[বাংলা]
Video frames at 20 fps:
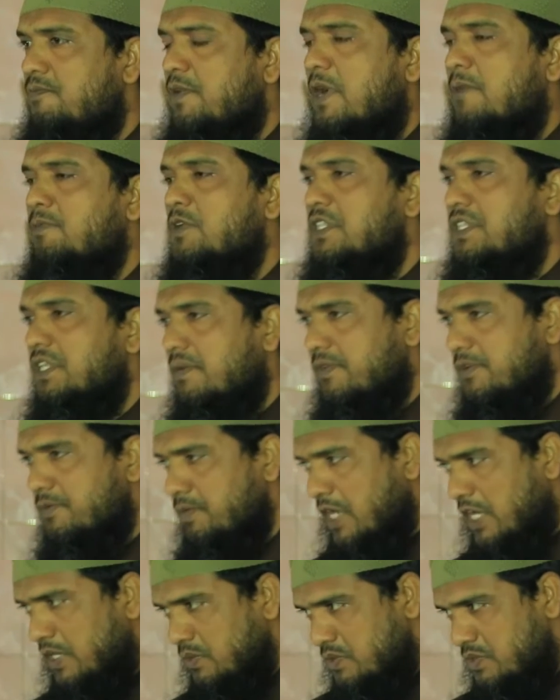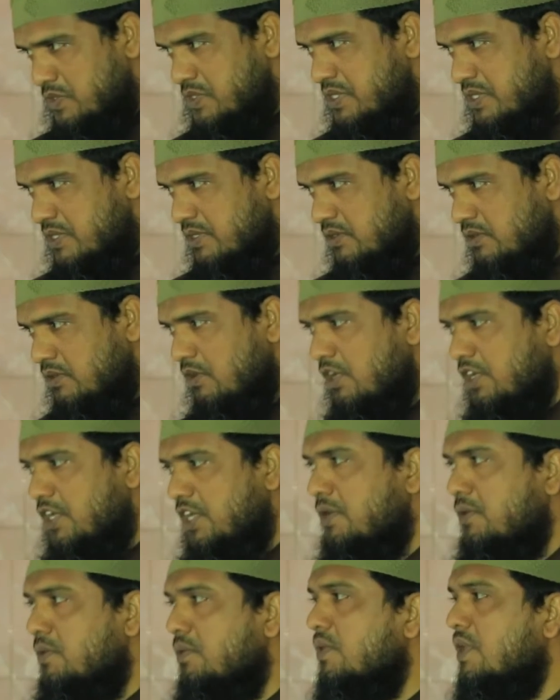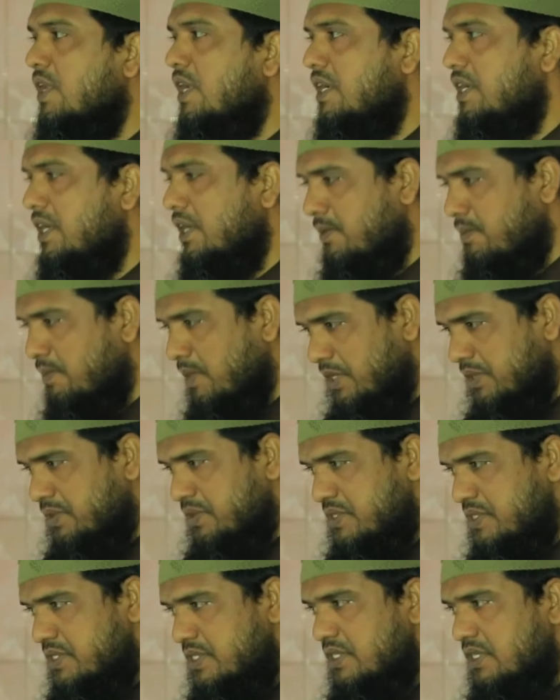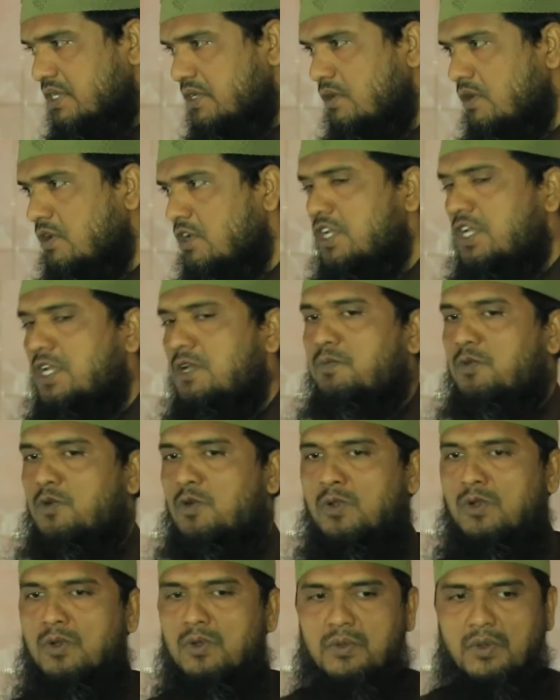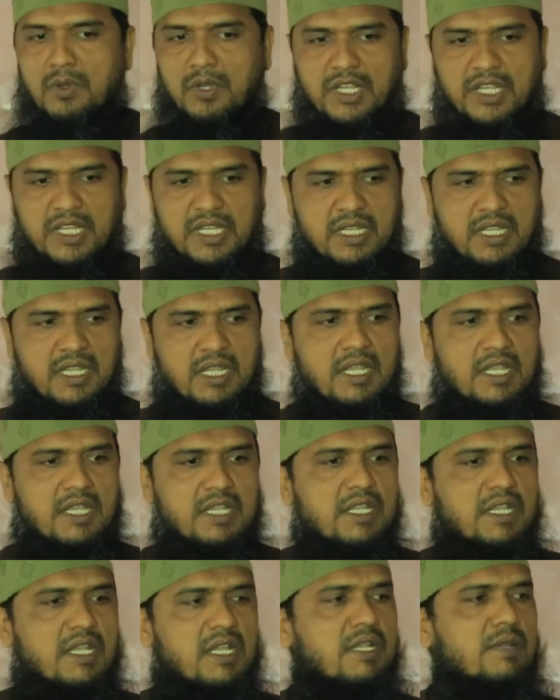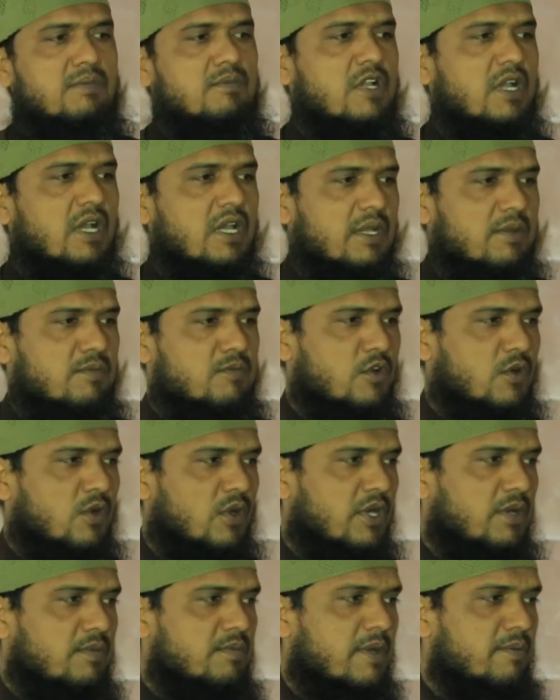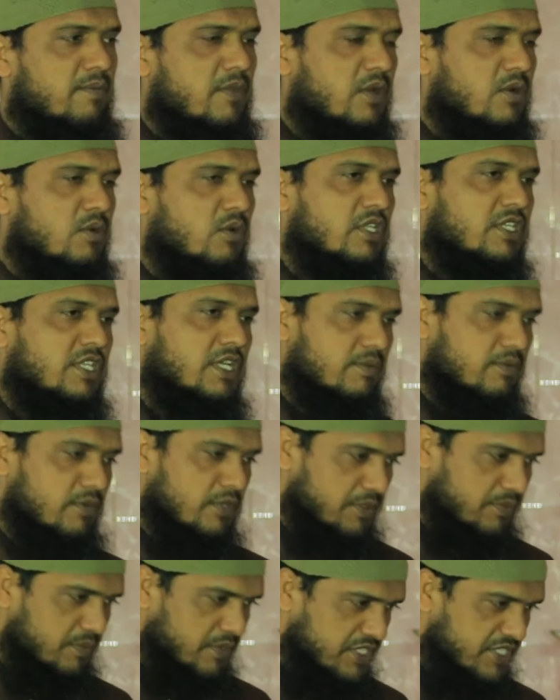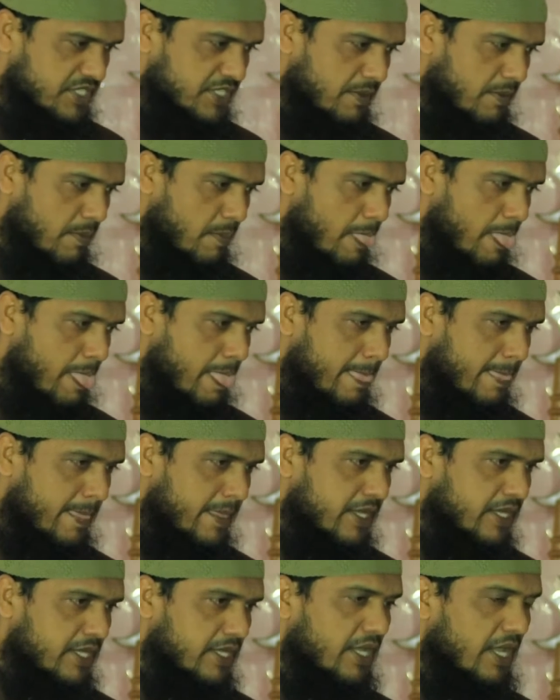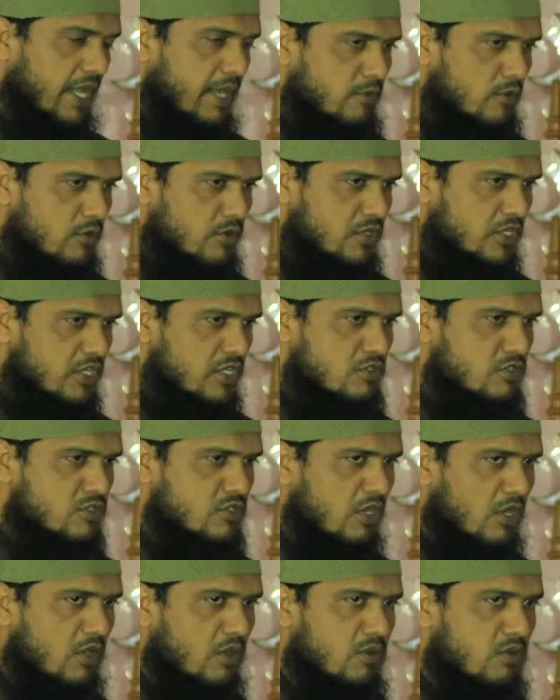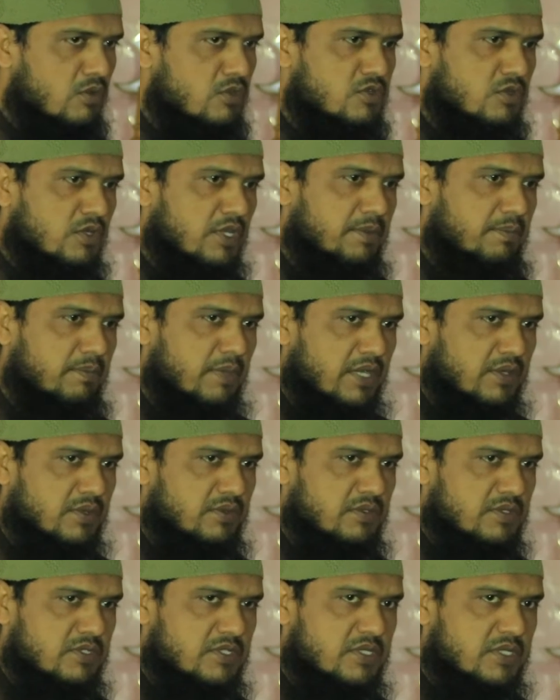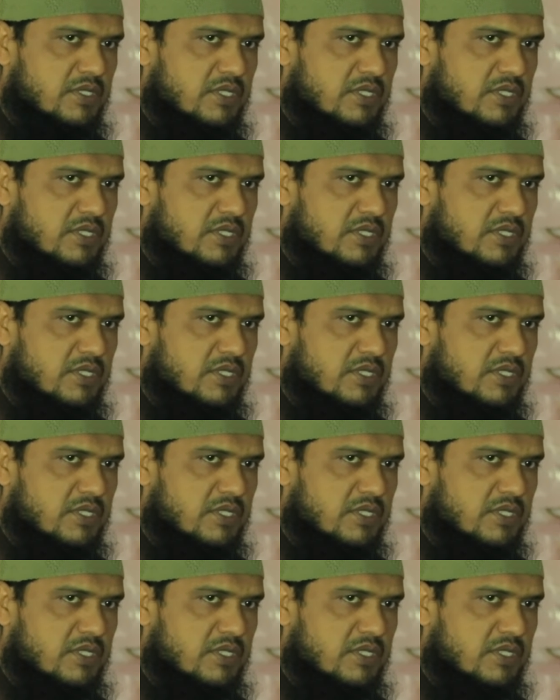পাপি তাপি মানুষ অনেক গুনাগার মানুষ অনেক ভুল করি ইলিম কালাম কম আমরা কথা বলি বেশি এমনকি স্বর্ণযুগের মানুষ